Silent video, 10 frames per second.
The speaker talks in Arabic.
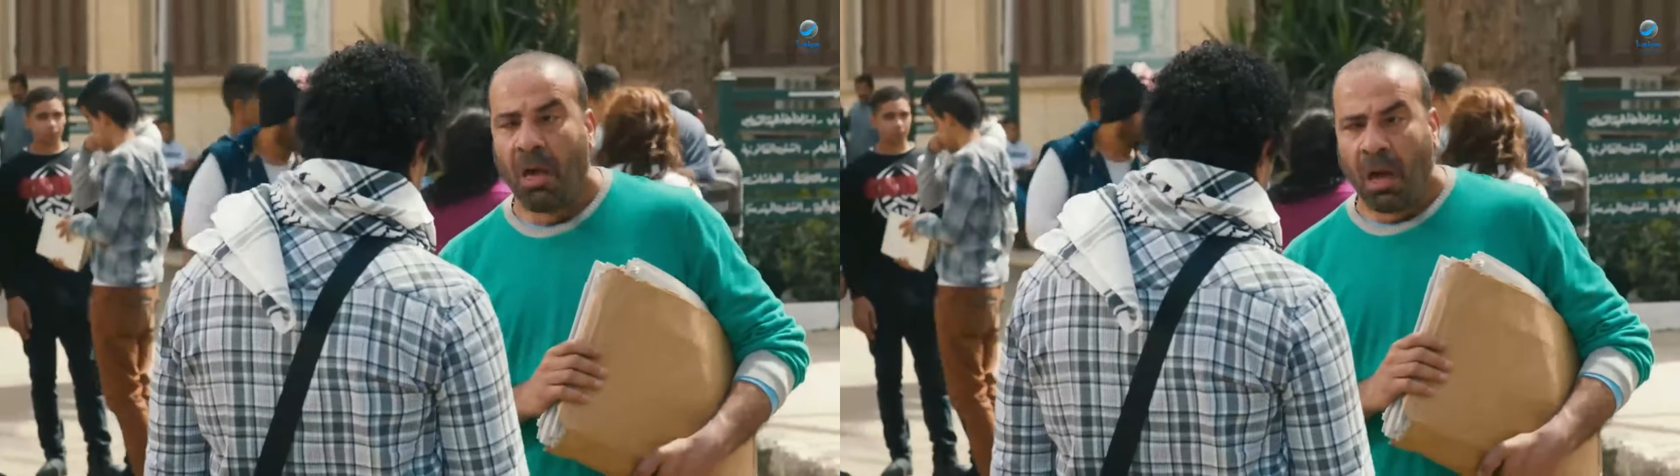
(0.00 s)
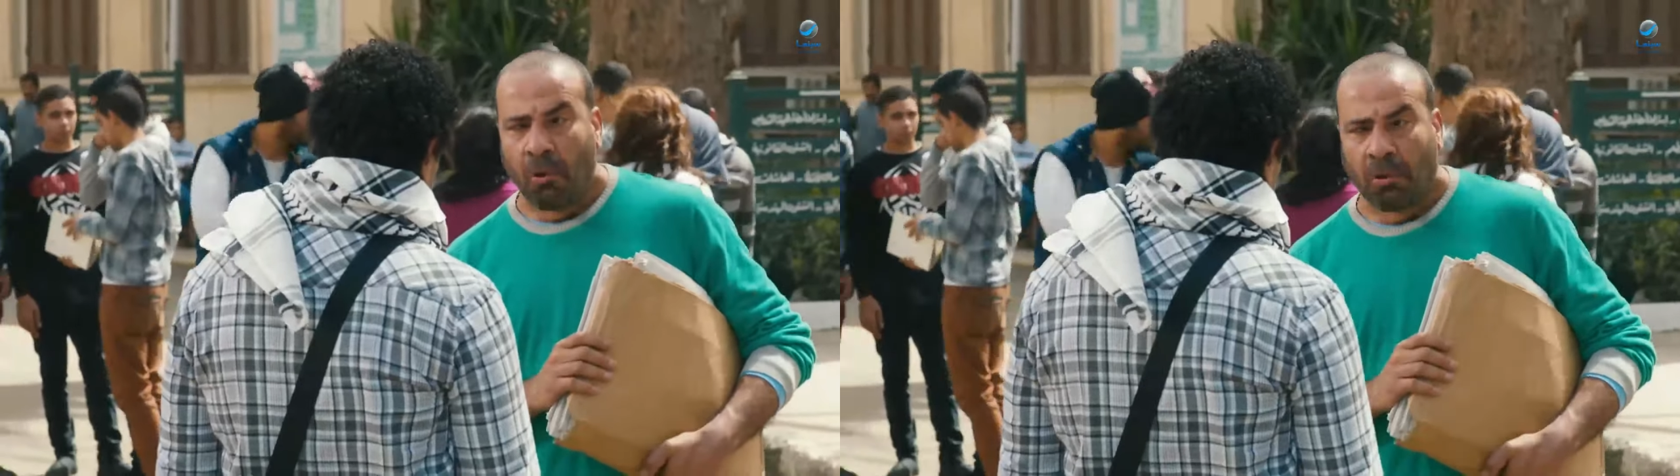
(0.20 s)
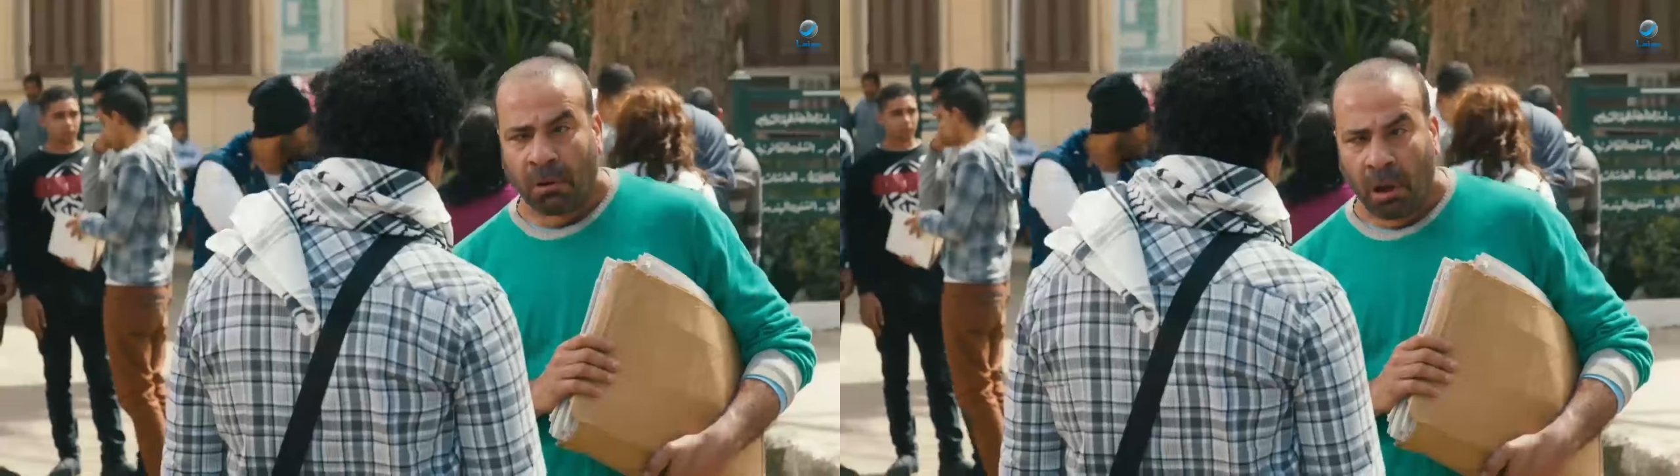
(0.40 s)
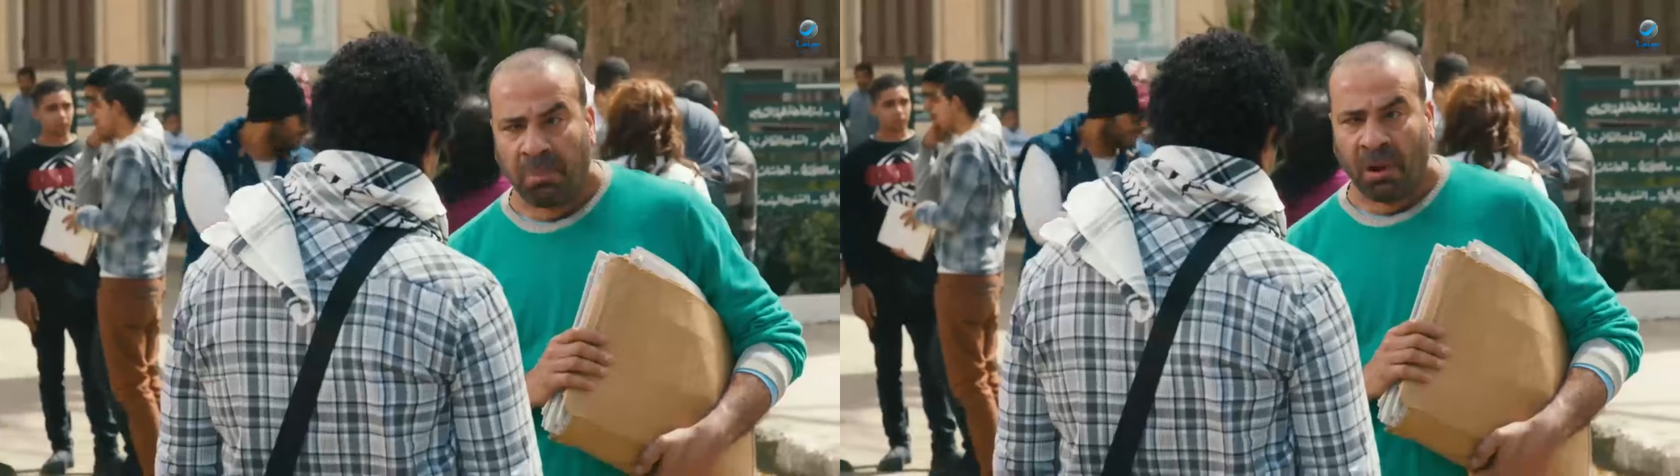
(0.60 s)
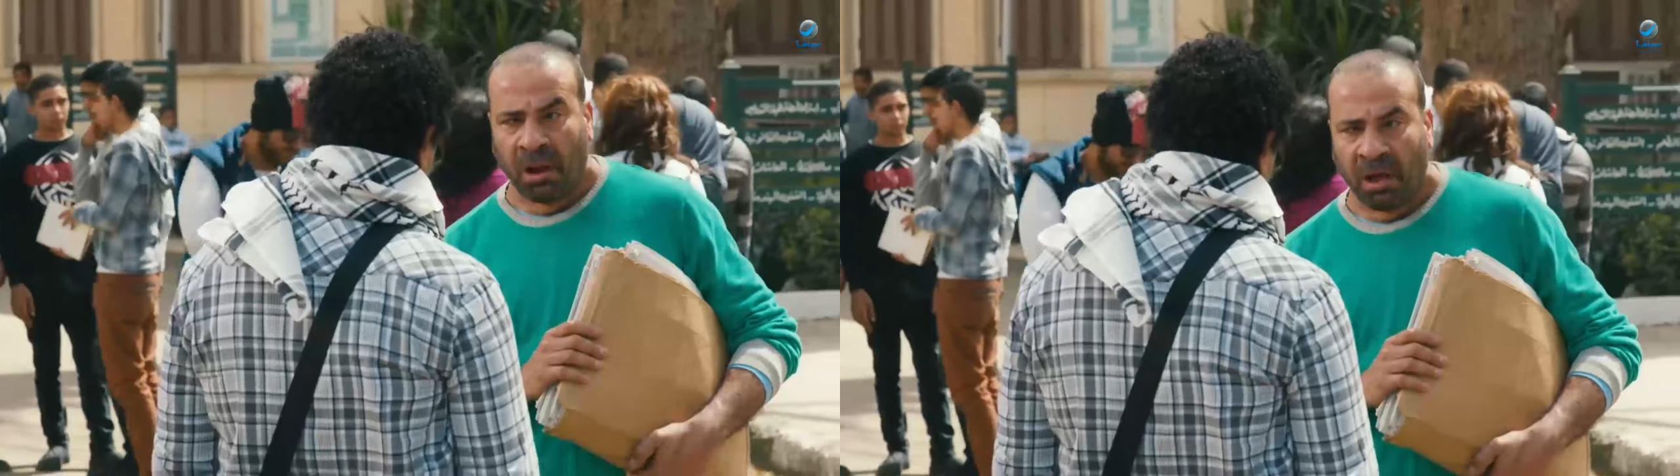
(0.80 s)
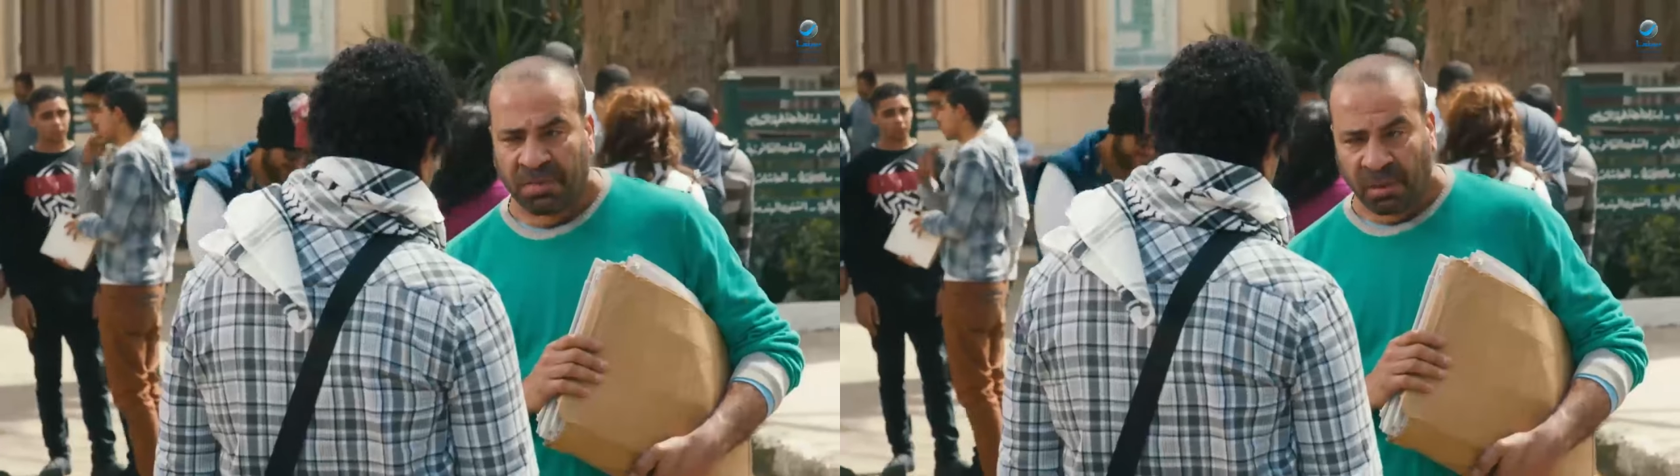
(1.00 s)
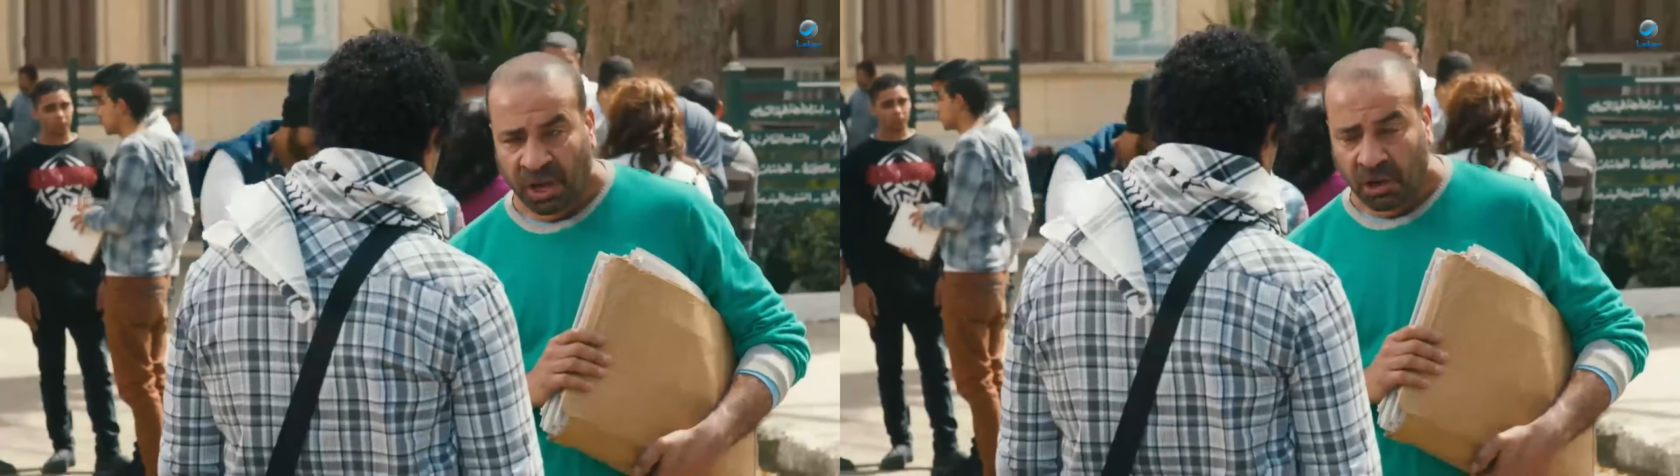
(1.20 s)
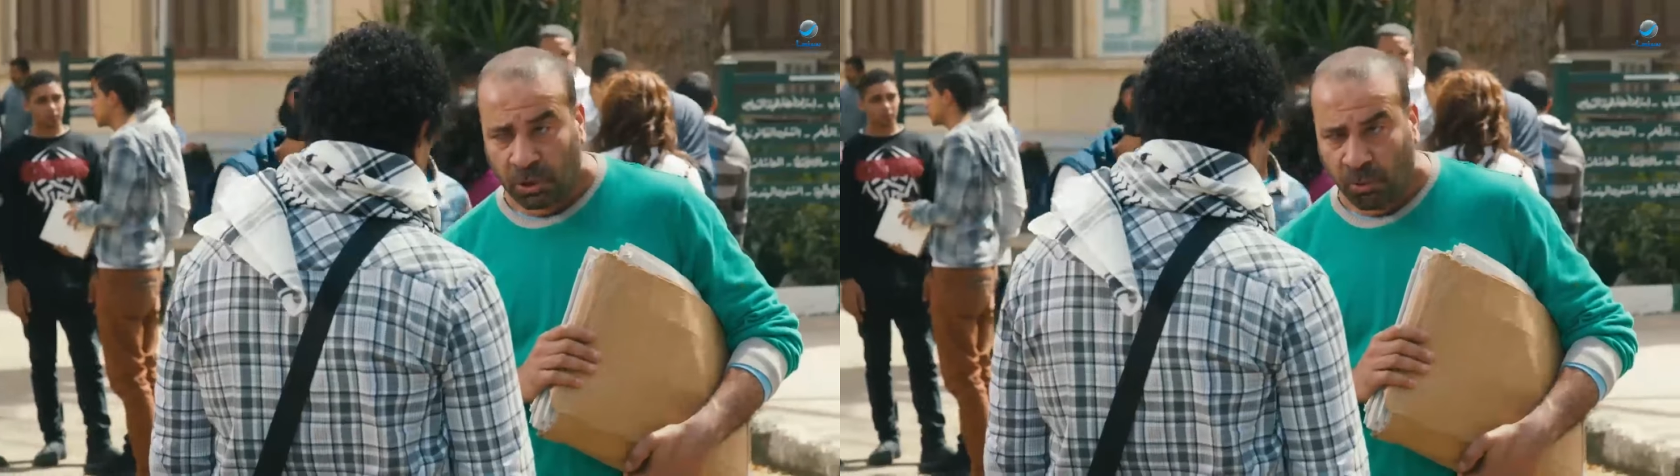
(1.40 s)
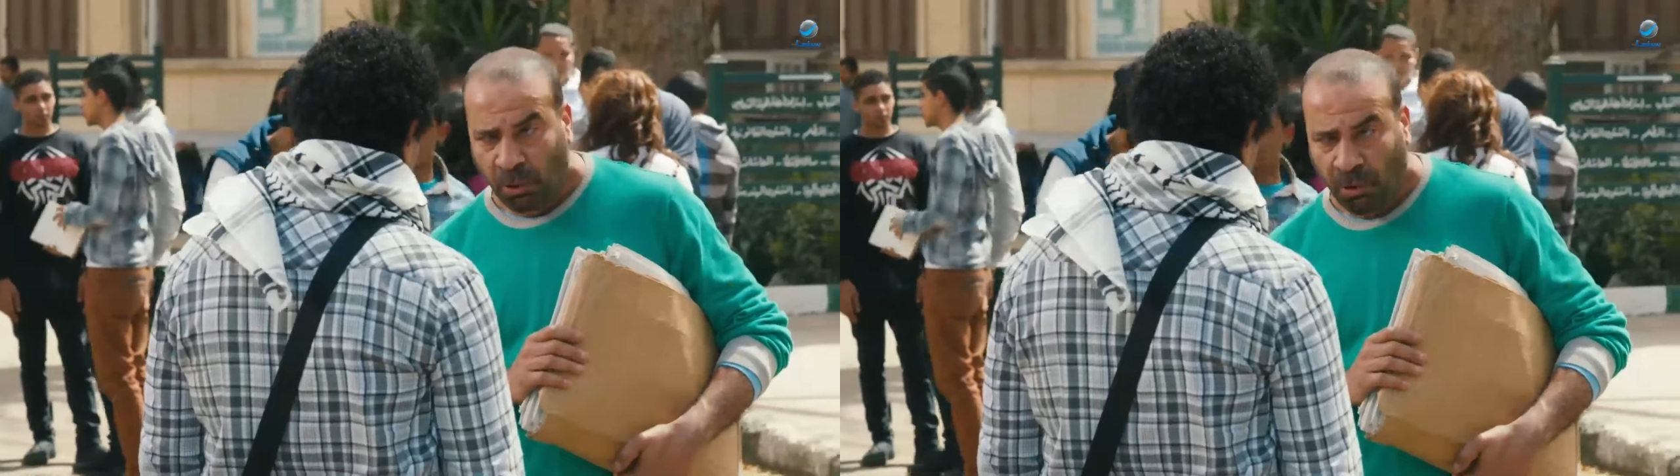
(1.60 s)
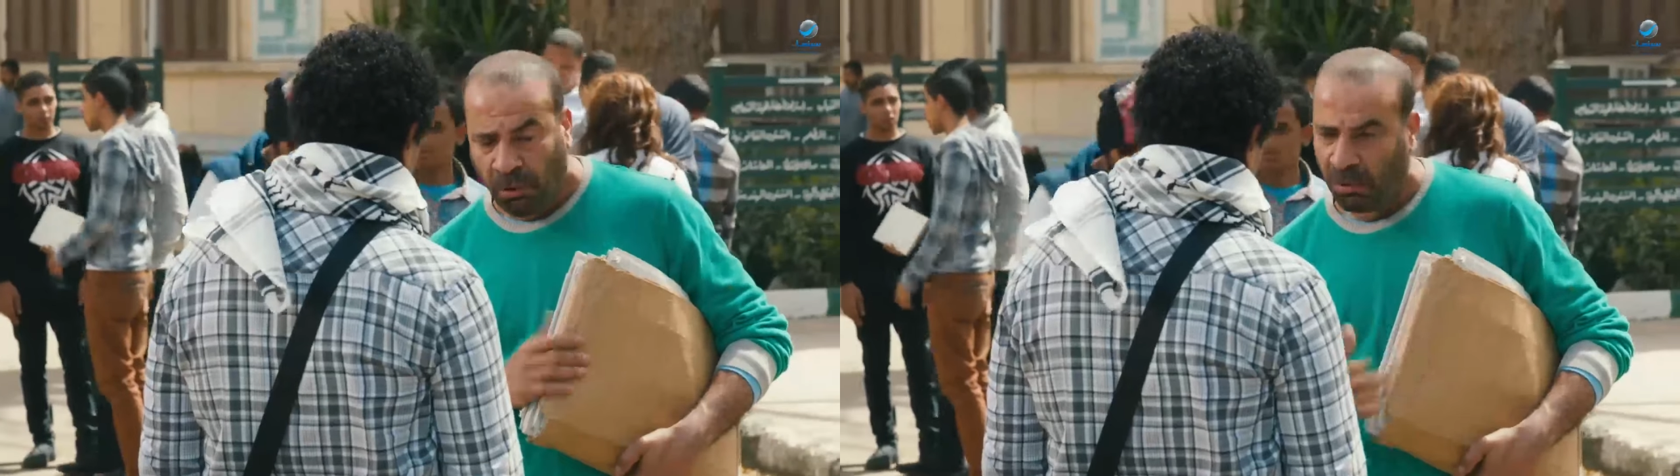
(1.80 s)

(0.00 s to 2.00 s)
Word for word: او قنابل ثميره للدموع